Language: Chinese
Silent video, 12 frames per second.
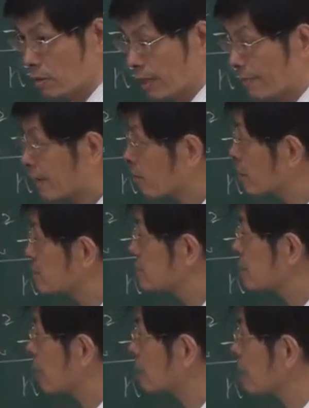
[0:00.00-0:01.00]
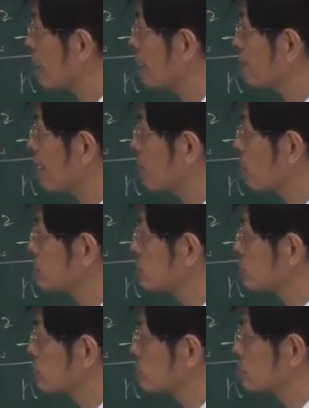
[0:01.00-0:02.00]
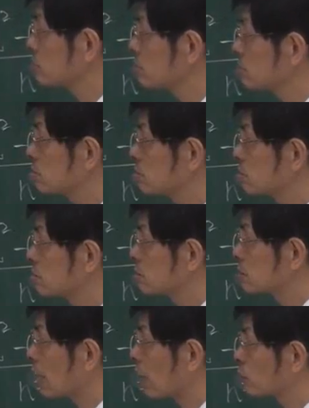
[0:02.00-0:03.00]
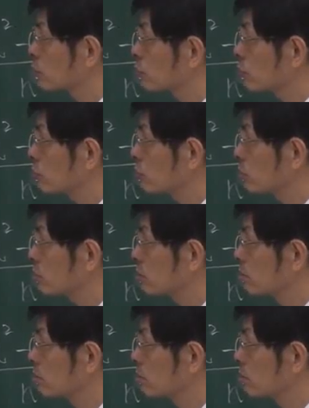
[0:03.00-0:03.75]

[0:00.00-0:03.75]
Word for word: 也没关系啊，大 M I 我就找出